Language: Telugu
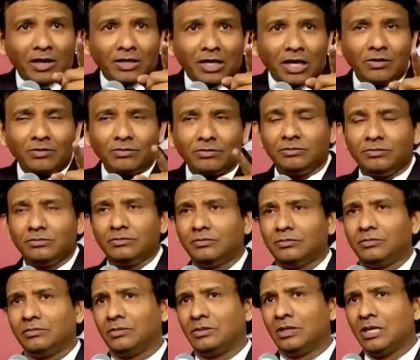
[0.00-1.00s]
మాటలు
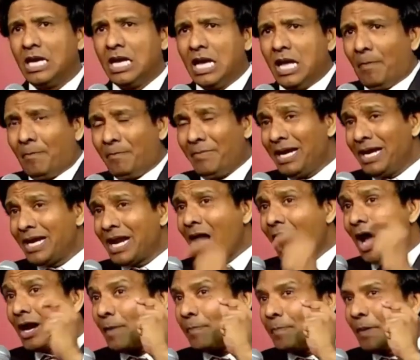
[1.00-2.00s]
మీ
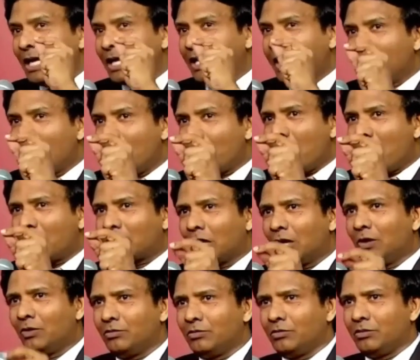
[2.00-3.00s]
నాన్న పలికిన
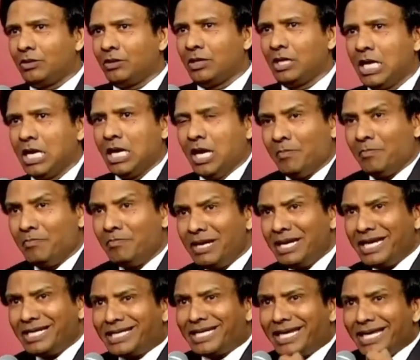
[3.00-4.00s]
మాటలు
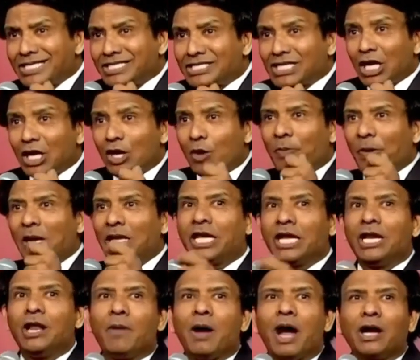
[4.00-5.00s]
మీ టీచర్లు
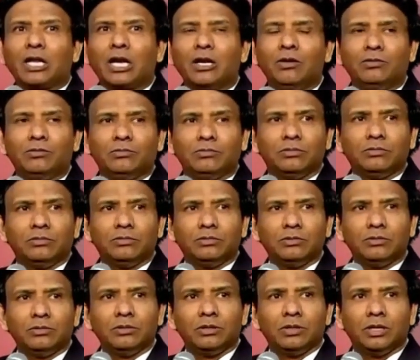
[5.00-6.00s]
పలికిన మాటలు
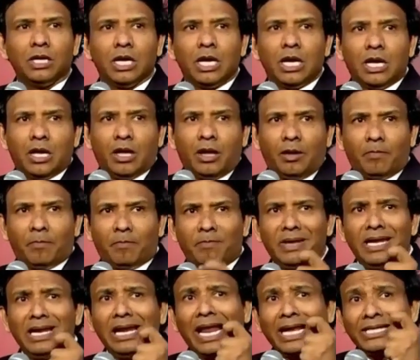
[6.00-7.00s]

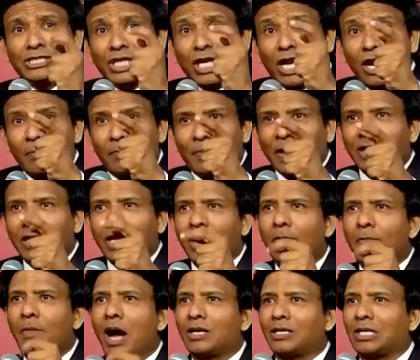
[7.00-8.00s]
మీ లెక్చరర్లు పలికిన
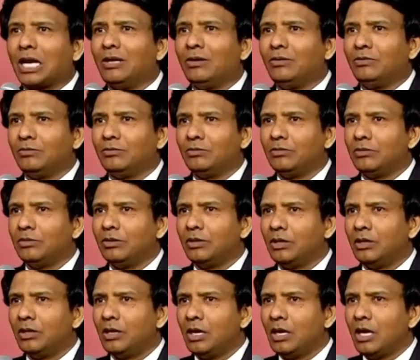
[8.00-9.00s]
మాటలు
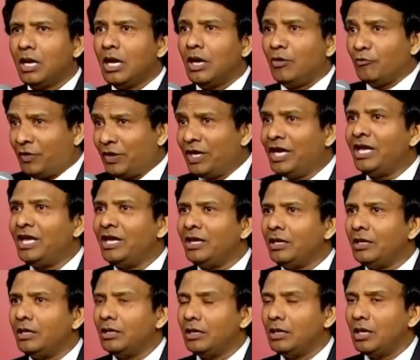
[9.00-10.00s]
విని
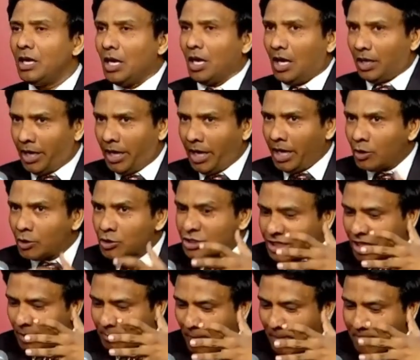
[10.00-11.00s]
నేను
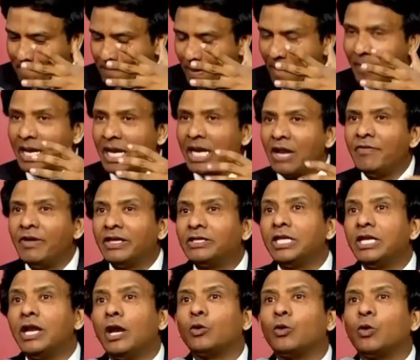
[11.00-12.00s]
శపింపబడిన
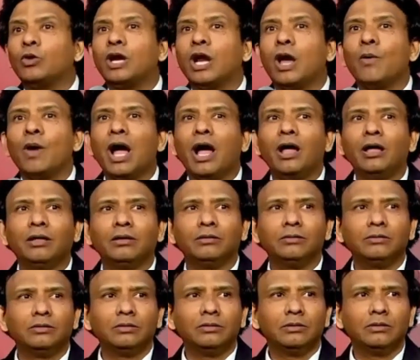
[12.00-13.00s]
వ్యక్తిని అనుకుంటున్నావా
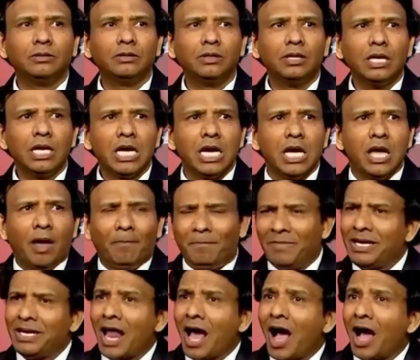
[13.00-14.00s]

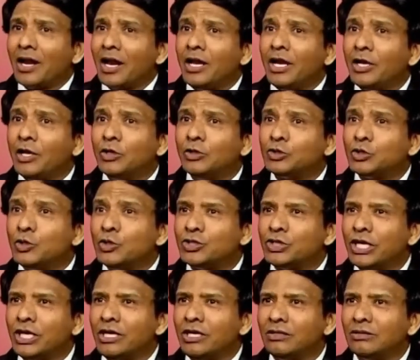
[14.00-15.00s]
మీ నాన్న నిన్ను
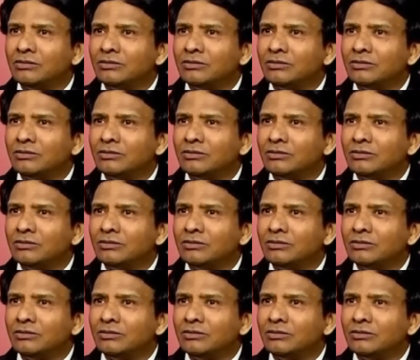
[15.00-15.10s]
చూసి